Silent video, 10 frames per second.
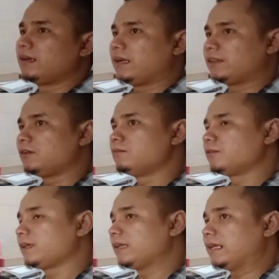atau
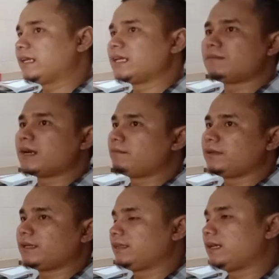mungkin ada yang
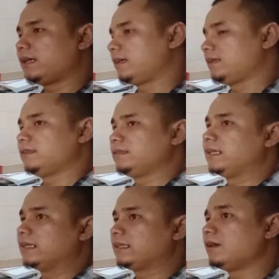mengambil kita
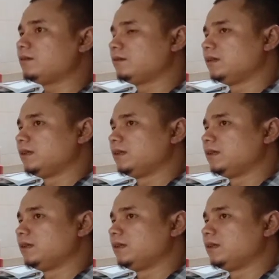tidak tahu.